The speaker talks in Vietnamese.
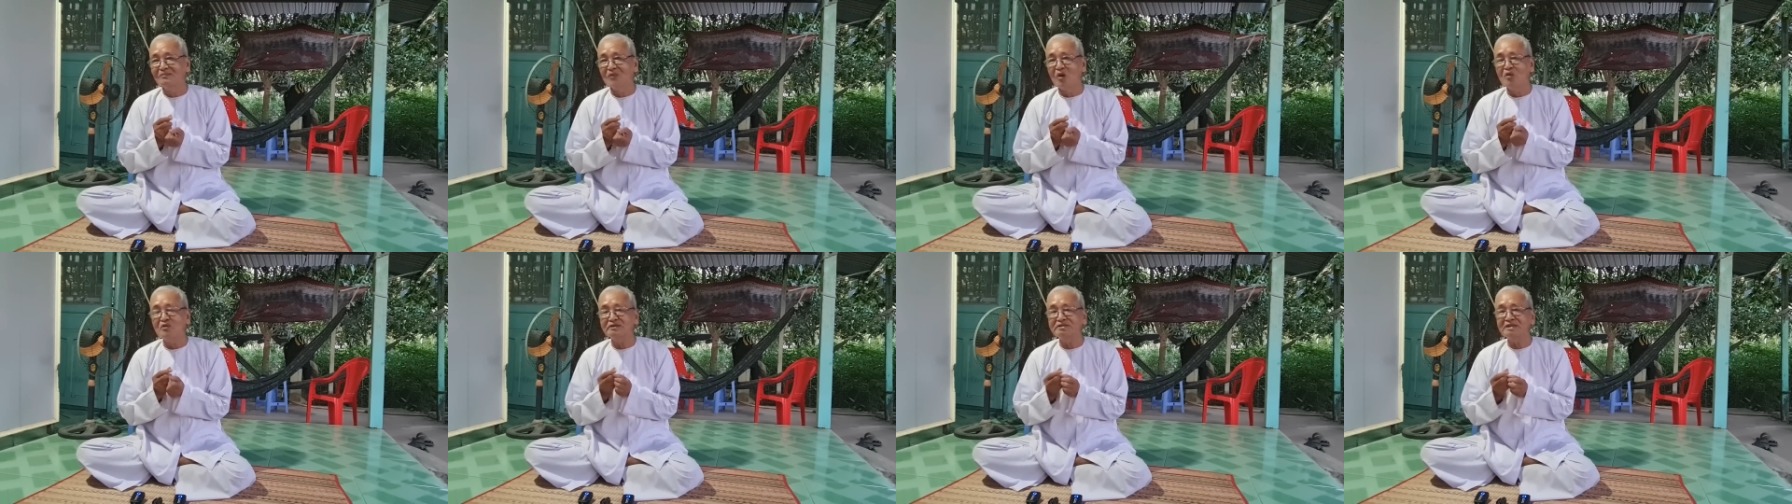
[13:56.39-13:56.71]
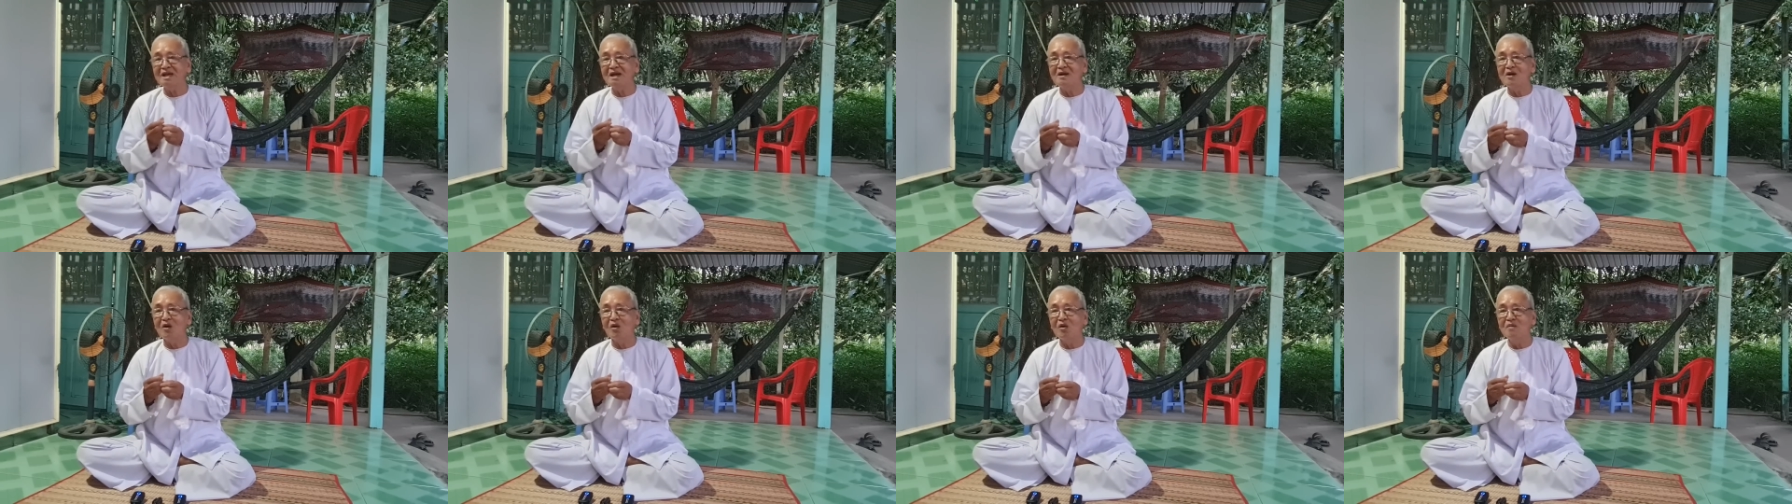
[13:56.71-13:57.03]
một
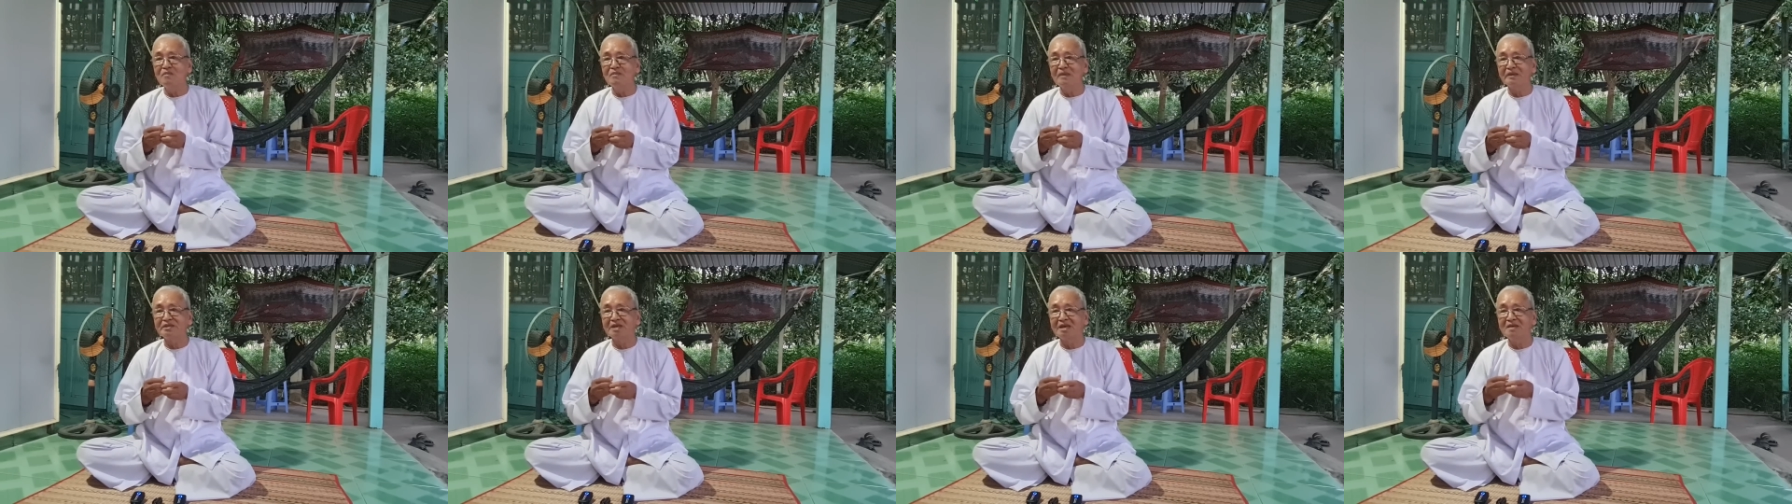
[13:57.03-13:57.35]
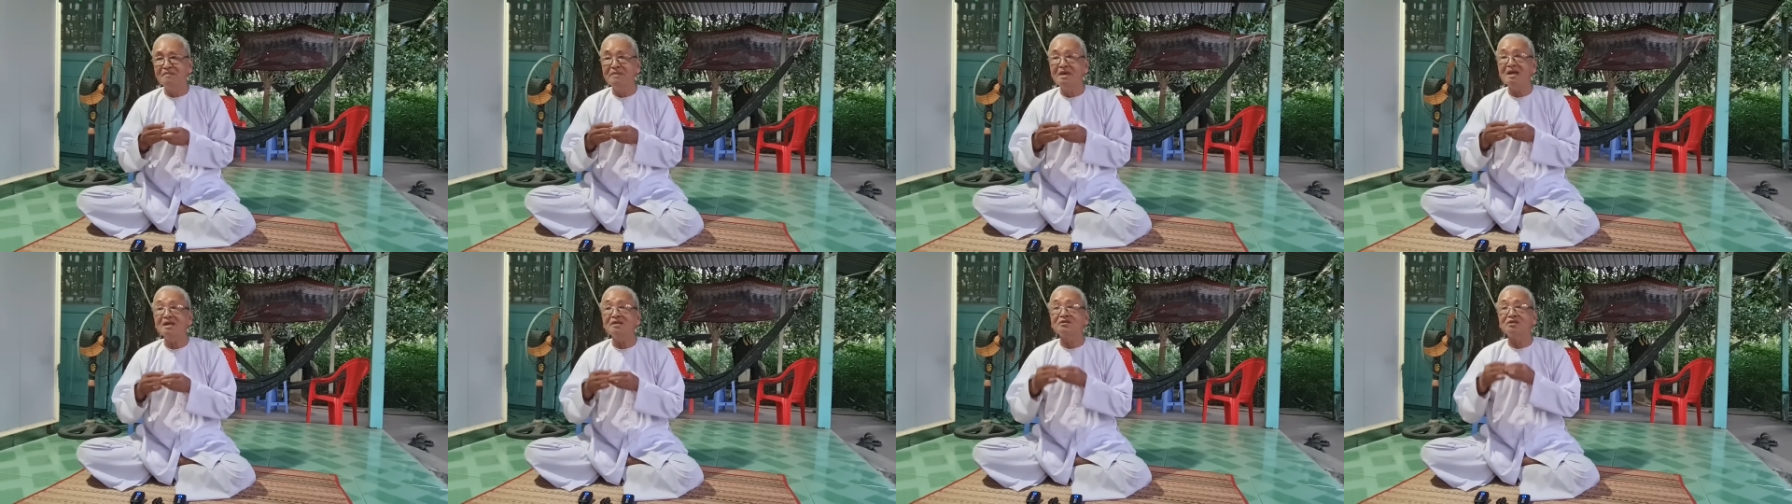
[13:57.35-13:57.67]
cái xã hội mà
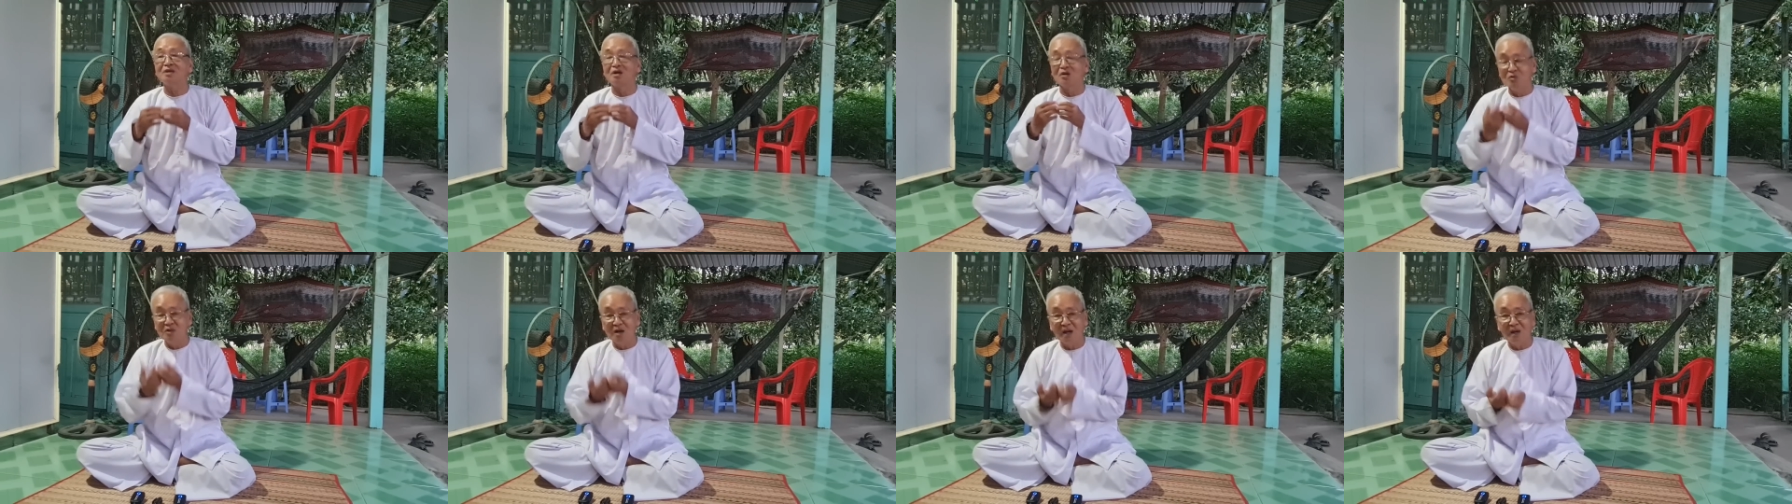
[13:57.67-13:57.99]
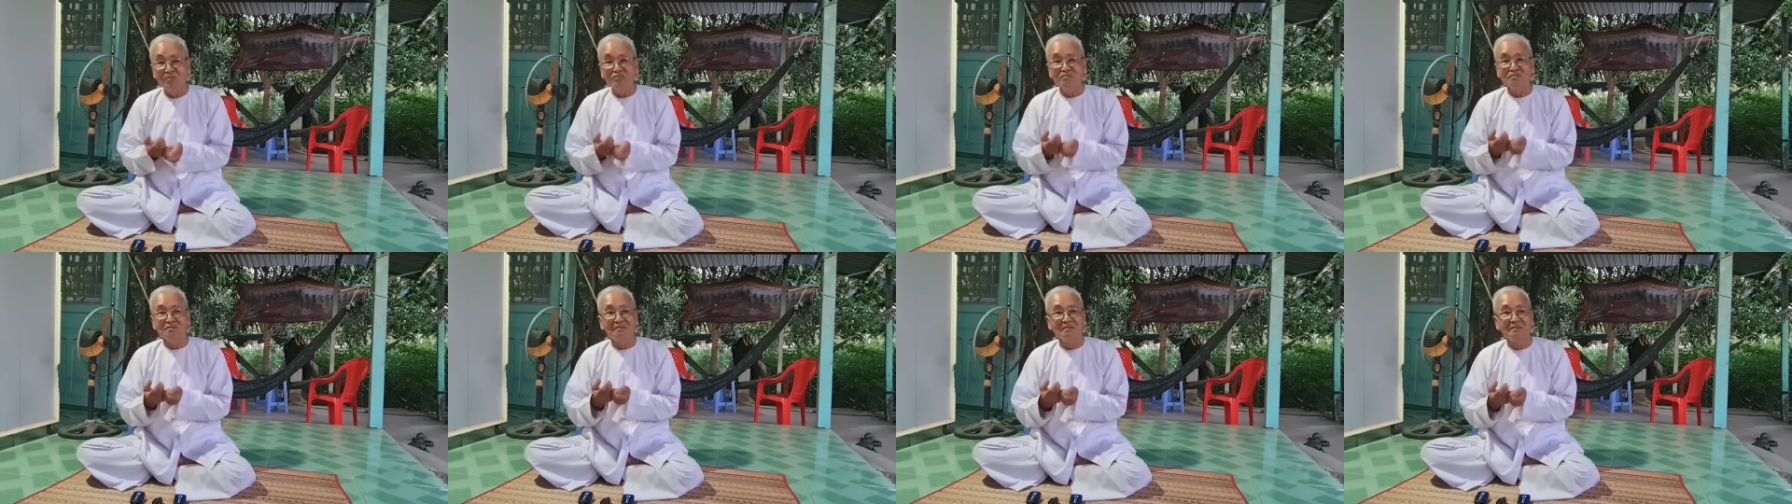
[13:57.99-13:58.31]
chỉ biết rượu
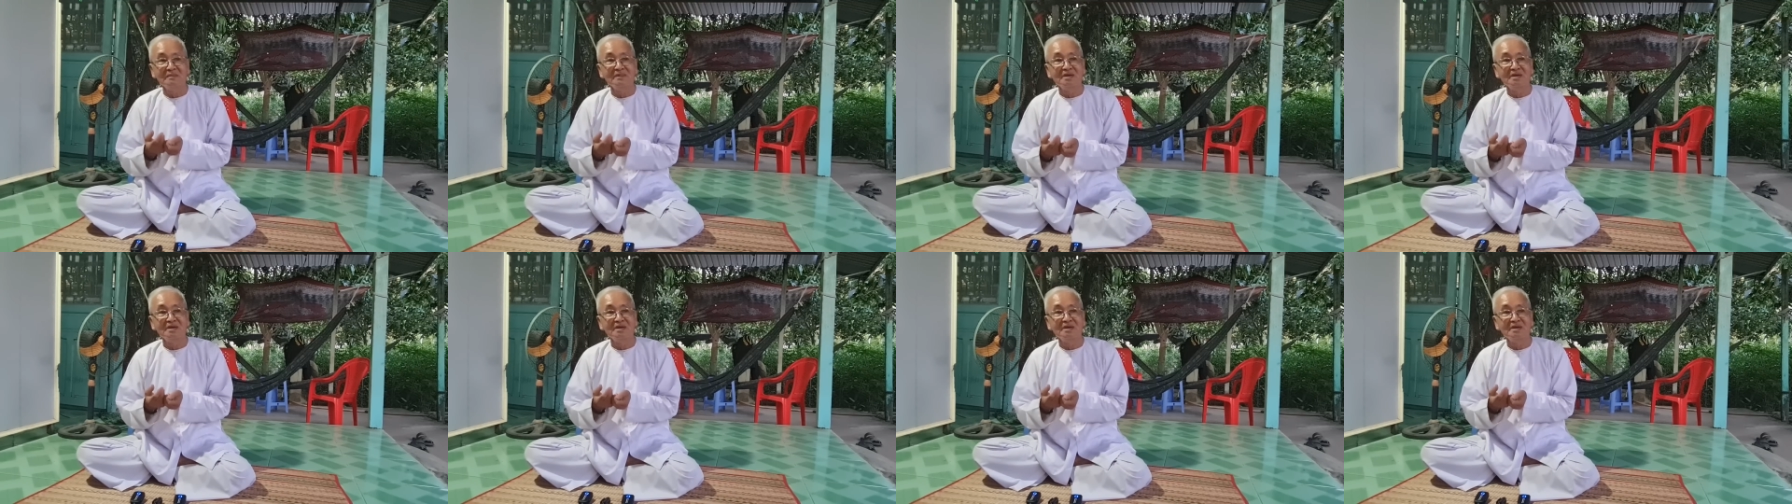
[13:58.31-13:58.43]
không